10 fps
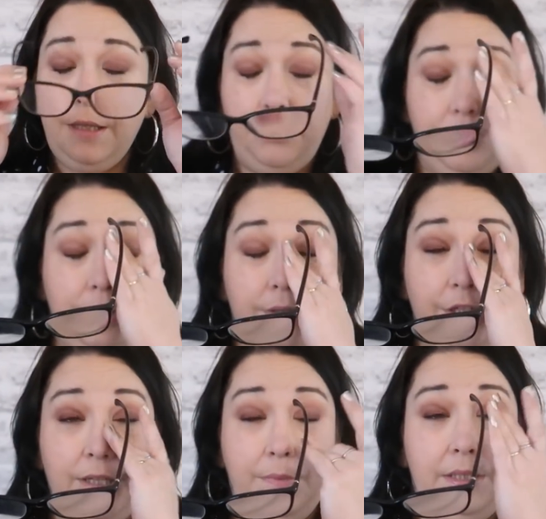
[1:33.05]
je suis
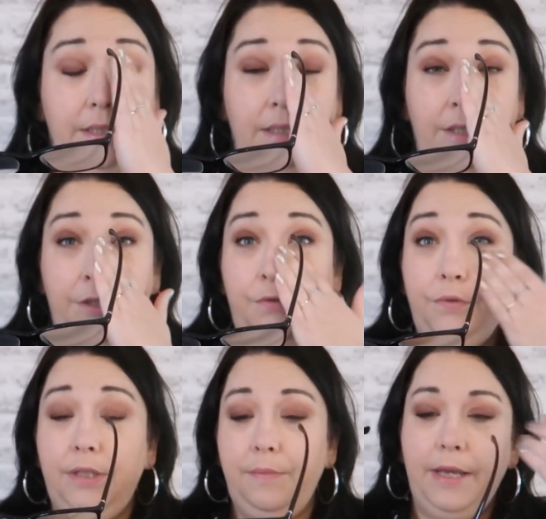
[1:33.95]
désolée, j'ai un petit
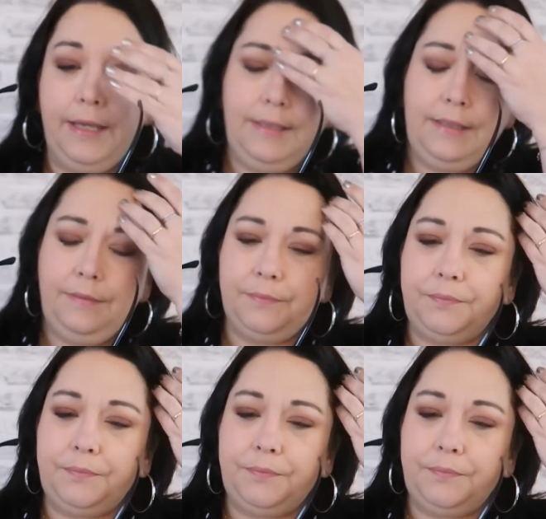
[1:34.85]
cheveu qui m'agace.